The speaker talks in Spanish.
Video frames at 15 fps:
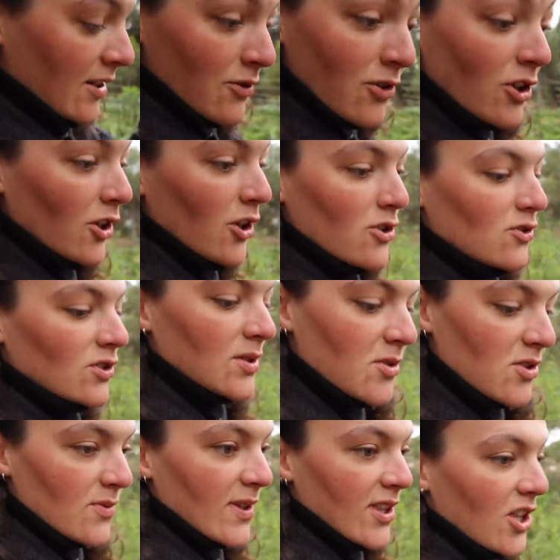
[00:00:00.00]
En uno de los
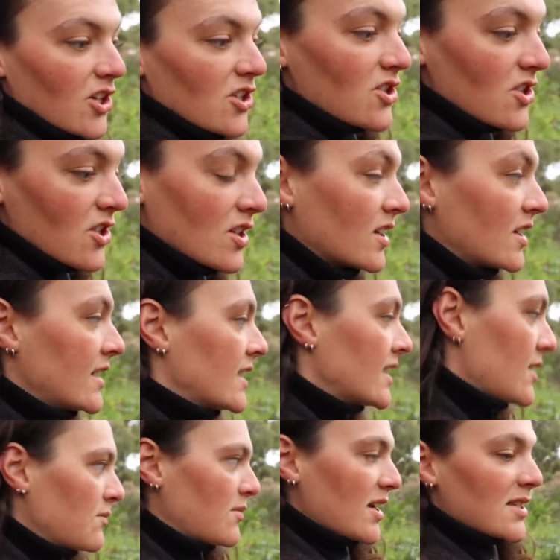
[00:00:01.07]
últimos vídeos
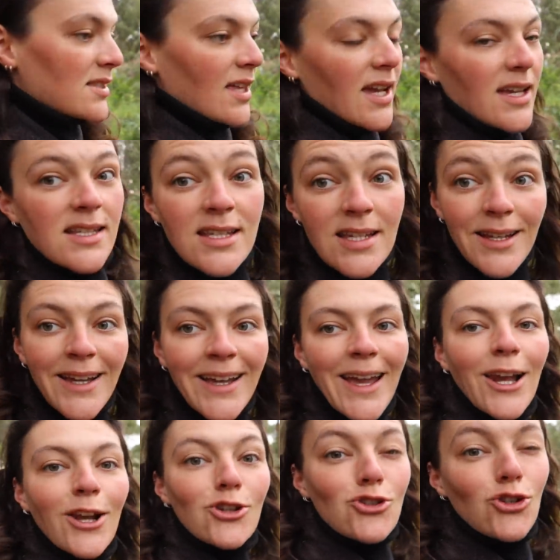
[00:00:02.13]
visteis
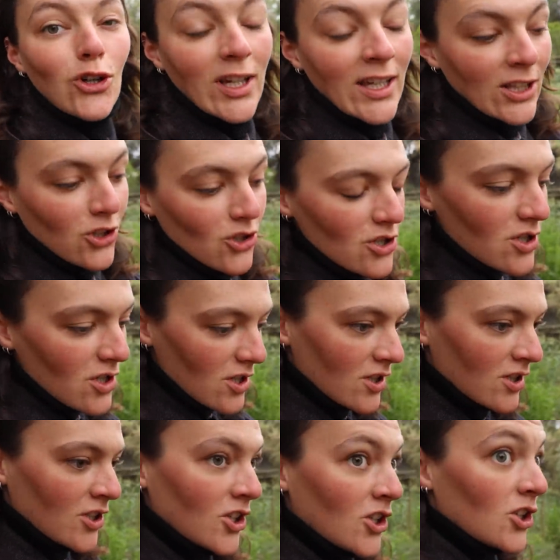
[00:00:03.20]
que los oquitos,
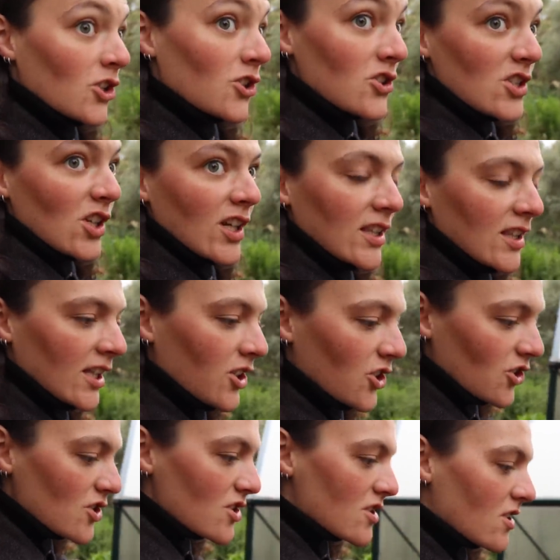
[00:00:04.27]
los
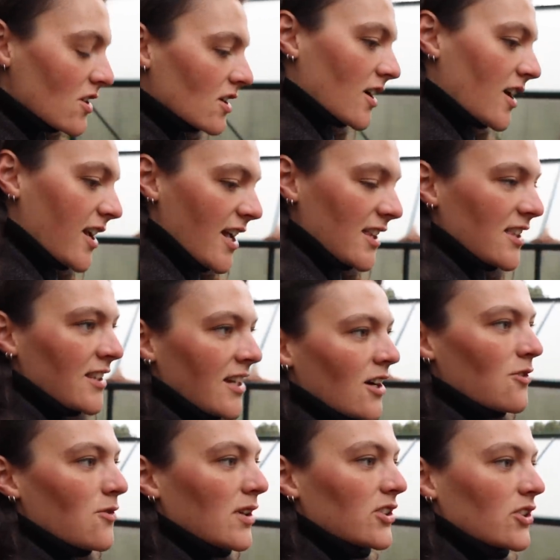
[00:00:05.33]
chiquititos, que ya
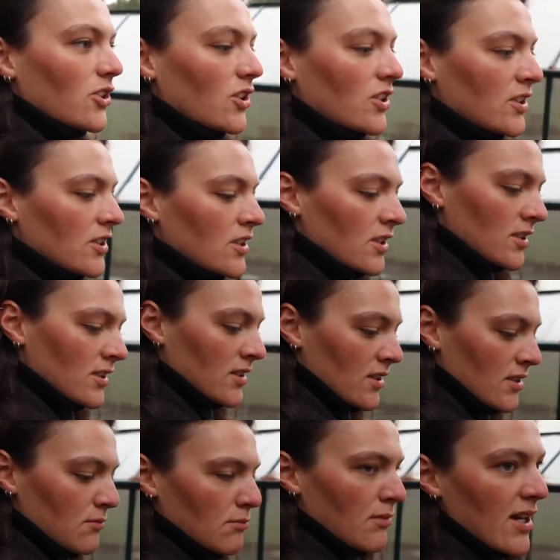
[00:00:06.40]
tendrán cuánto?
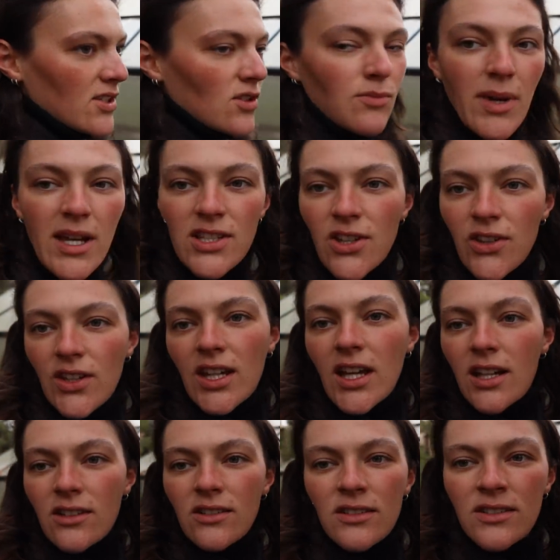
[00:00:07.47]
Más de un mes, yo
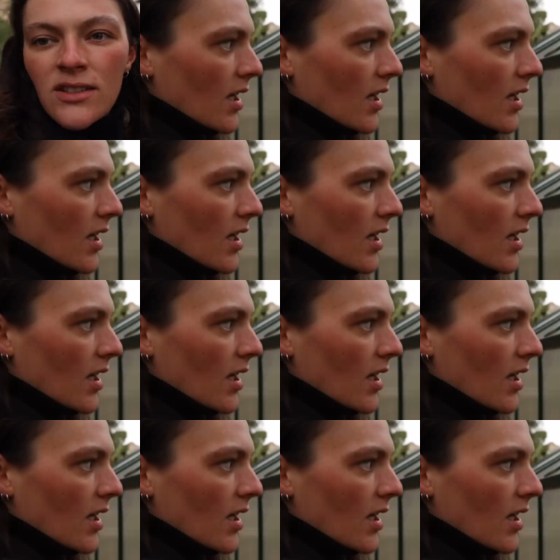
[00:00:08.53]
diría, ¿no?